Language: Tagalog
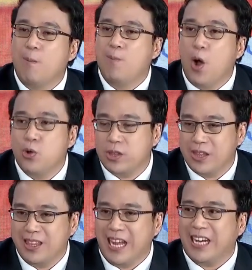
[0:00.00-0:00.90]
both
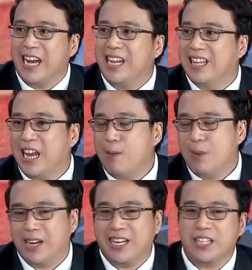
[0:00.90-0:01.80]
the guilty
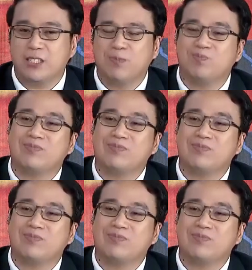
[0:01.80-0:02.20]
parties.